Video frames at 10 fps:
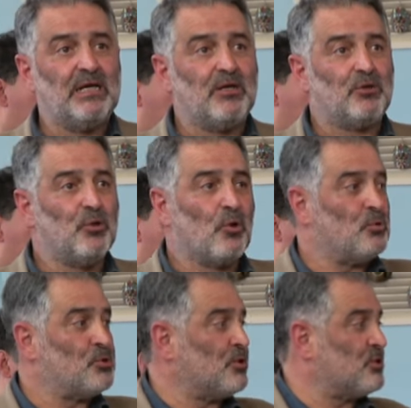Estoy
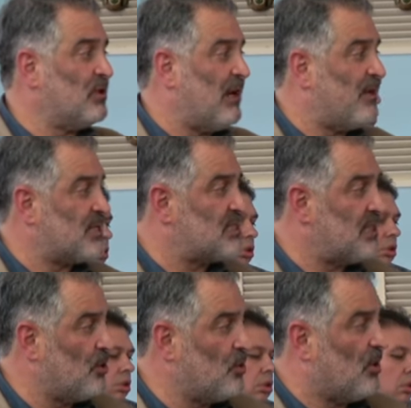orgulloso de haber
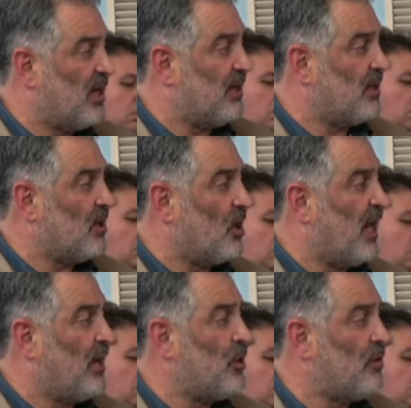sido, en
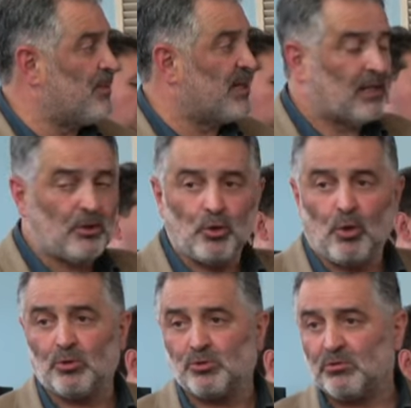el nombre de
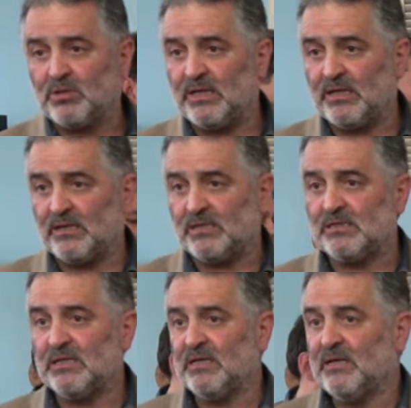todos
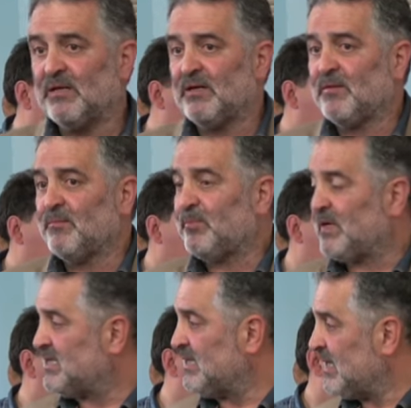ustedes,
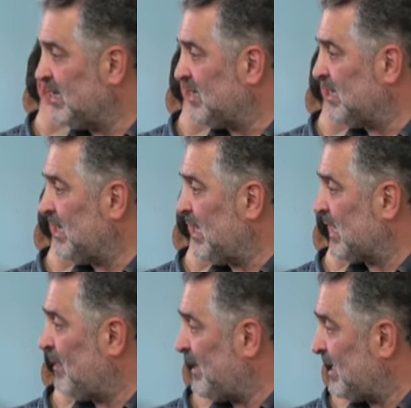presidente de
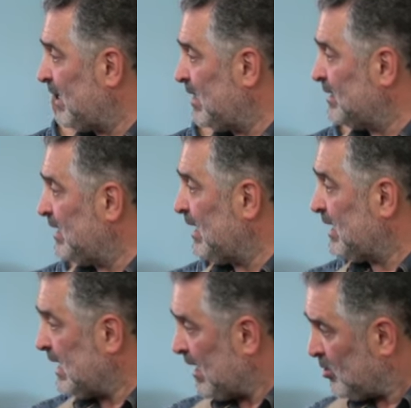la Cámara de
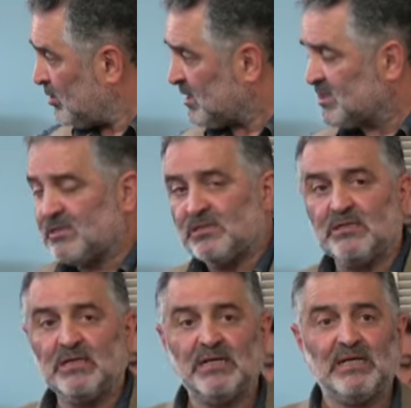
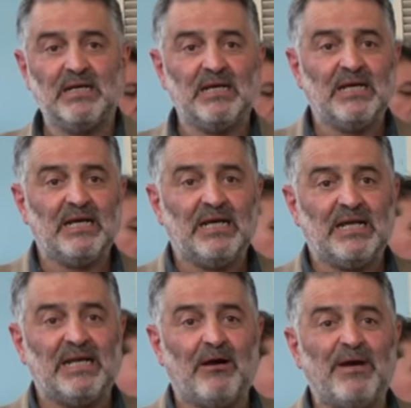Legisladores,
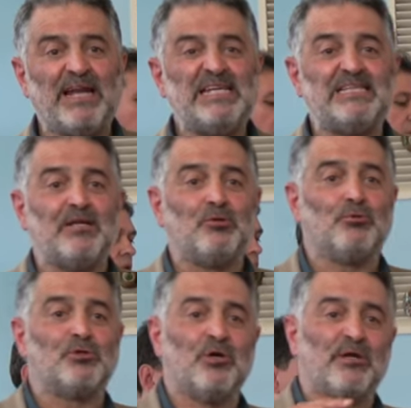de haber
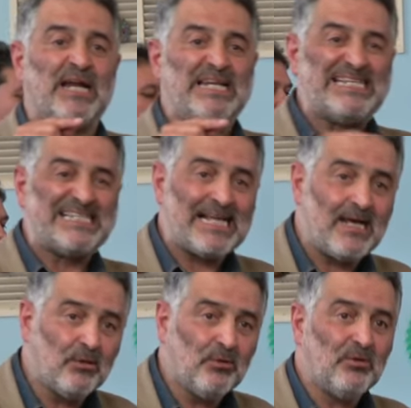
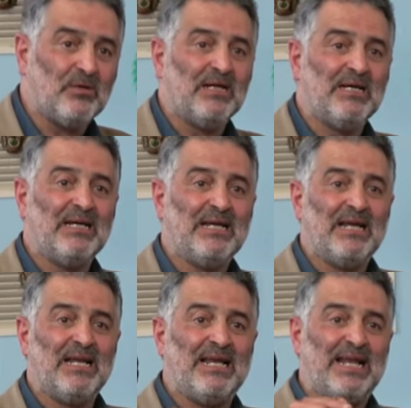institucionalizado
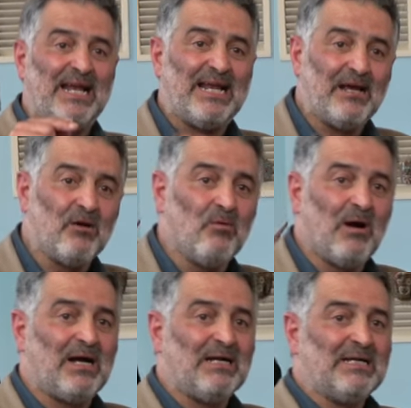la
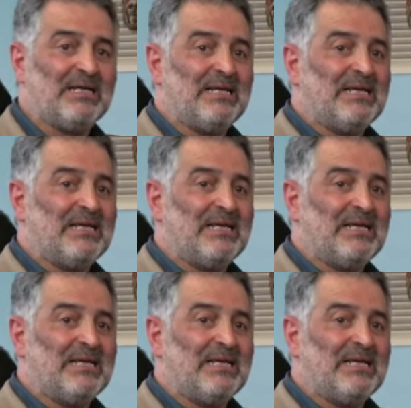lengua